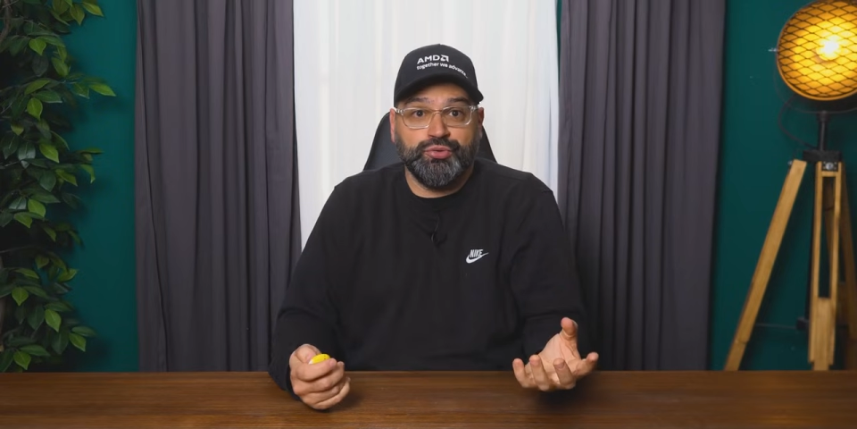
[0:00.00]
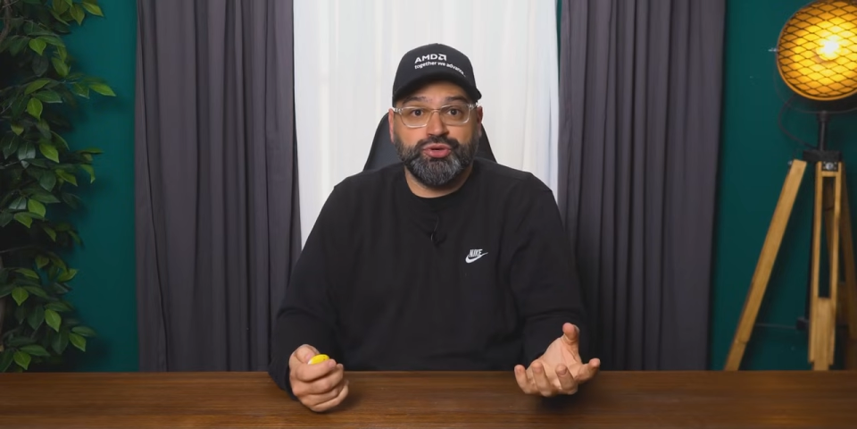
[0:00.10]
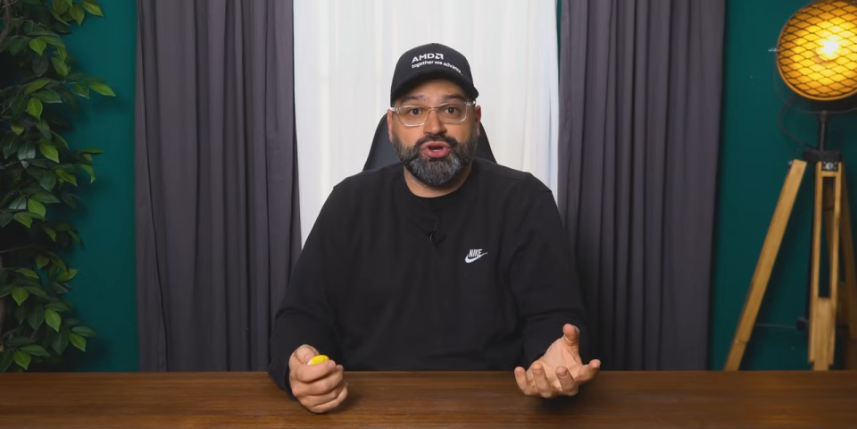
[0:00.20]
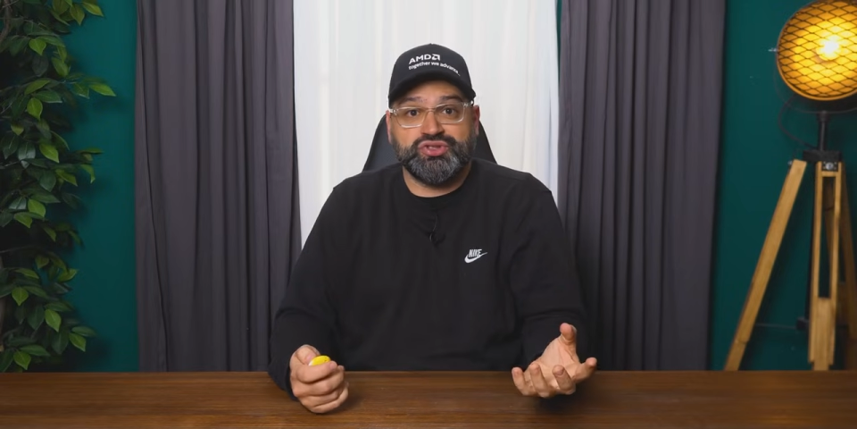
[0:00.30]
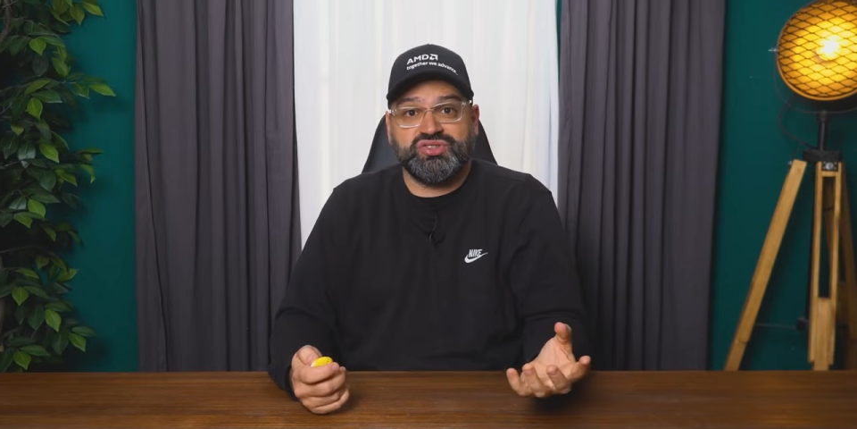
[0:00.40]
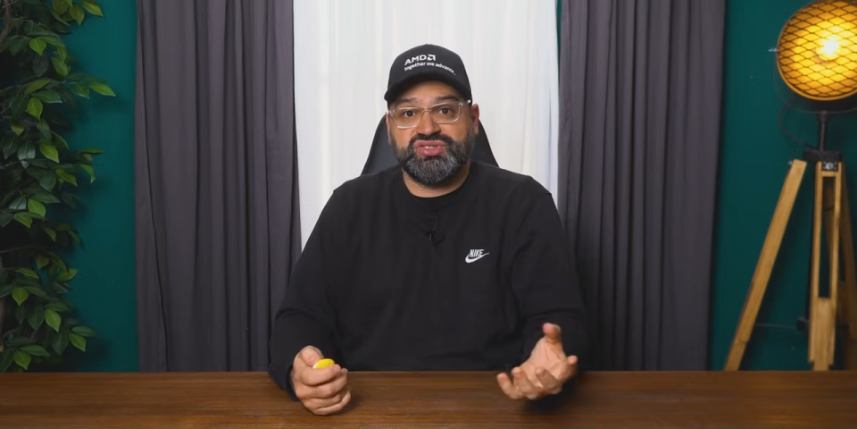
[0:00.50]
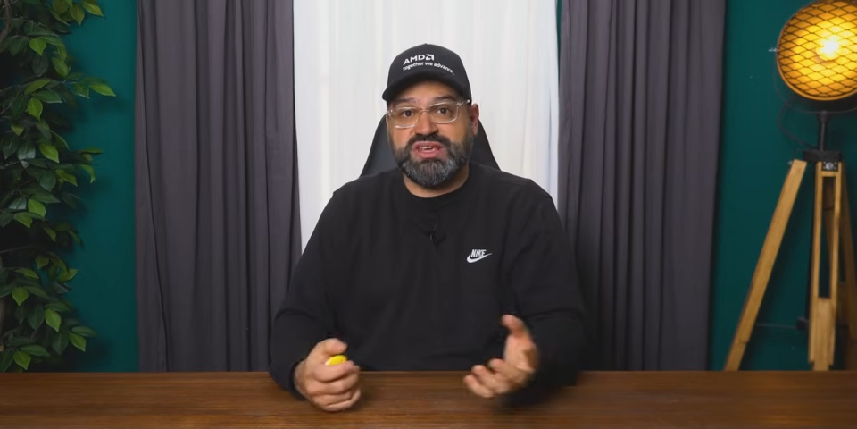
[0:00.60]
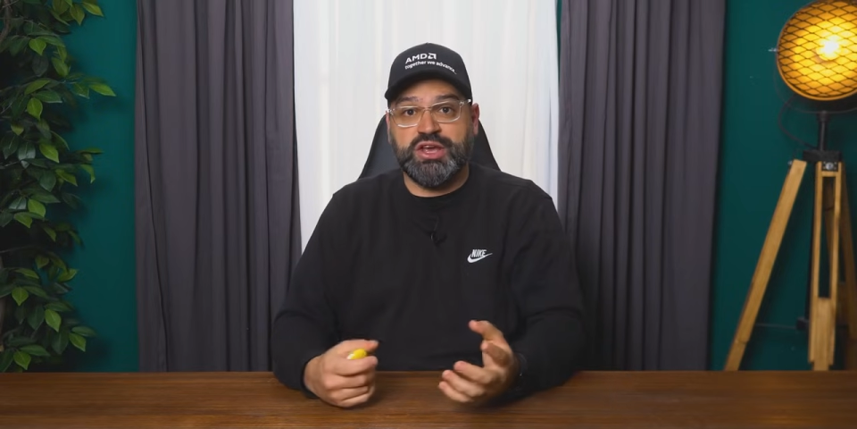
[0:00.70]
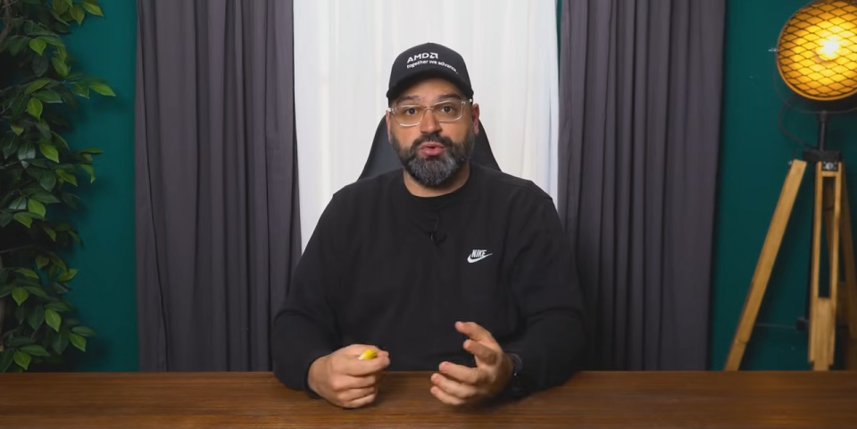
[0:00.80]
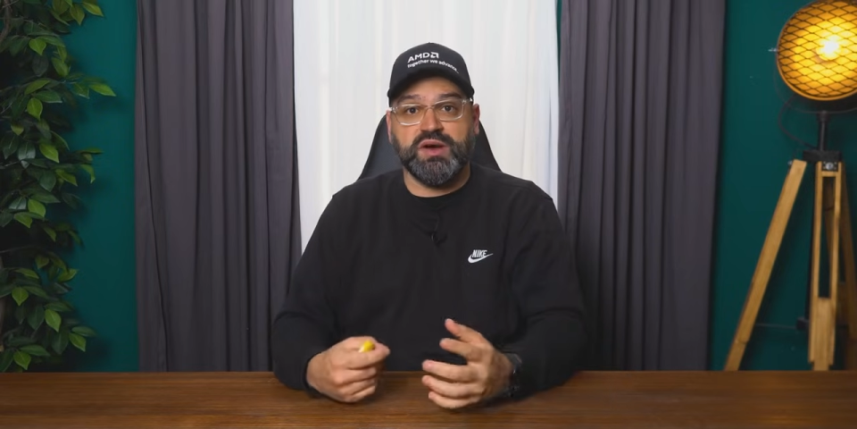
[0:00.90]
unos
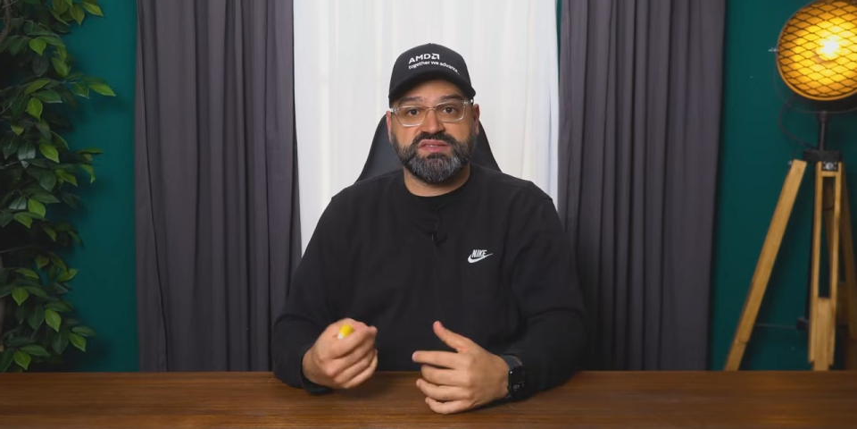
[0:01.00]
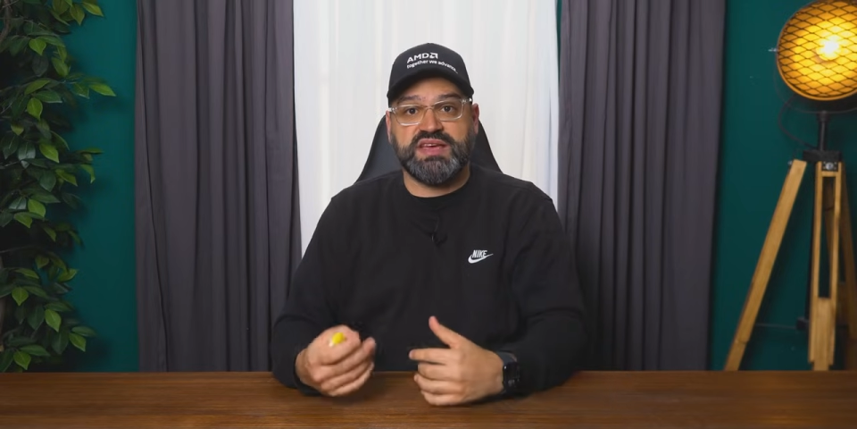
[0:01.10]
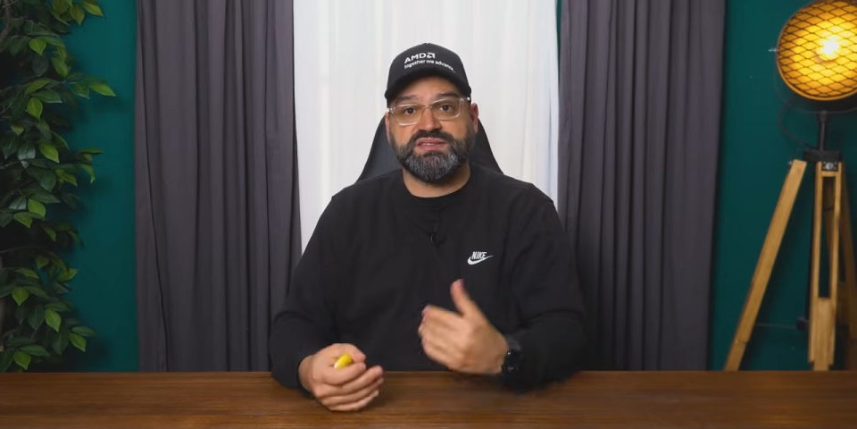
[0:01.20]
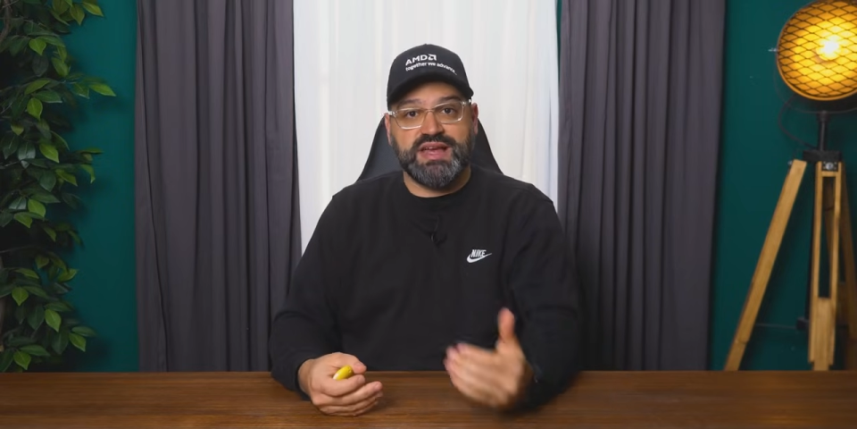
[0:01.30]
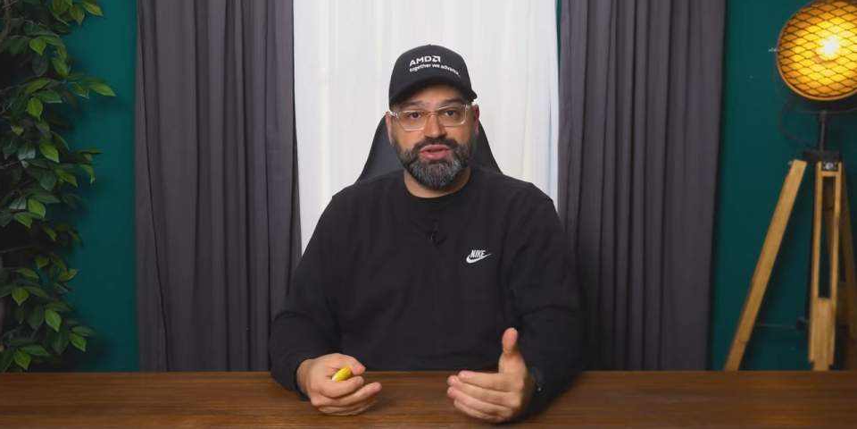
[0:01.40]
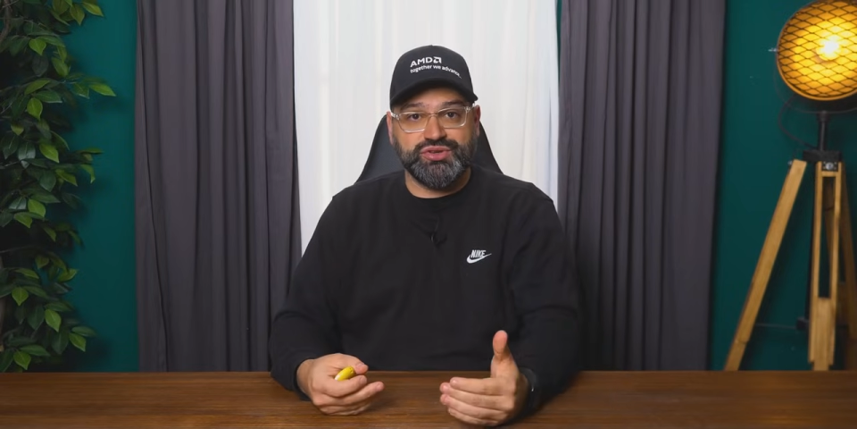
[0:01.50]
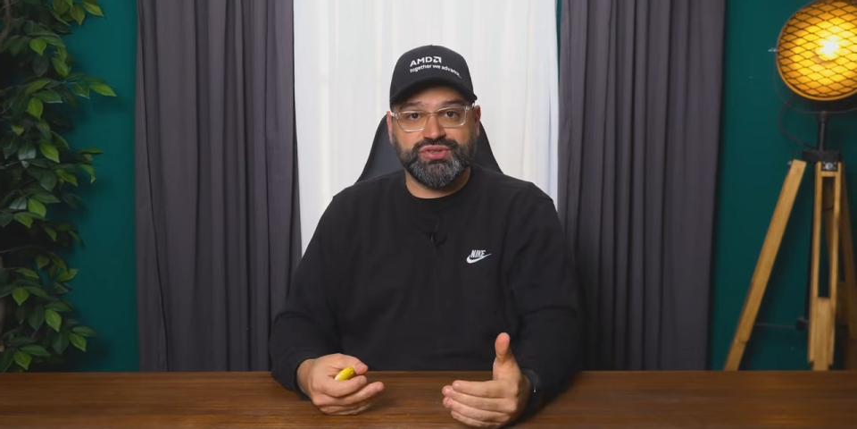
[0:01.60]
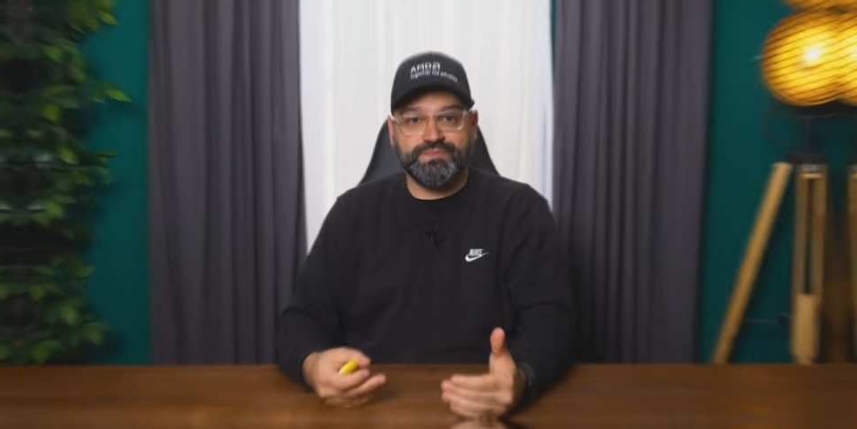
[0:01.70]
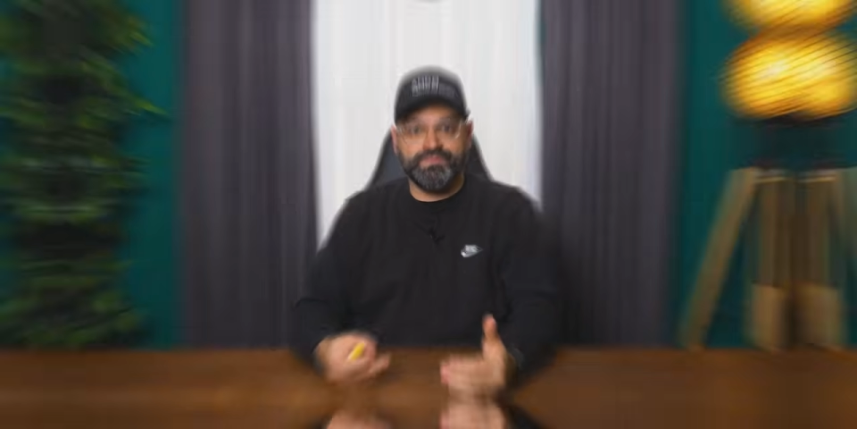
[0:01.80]
5 a 6 años.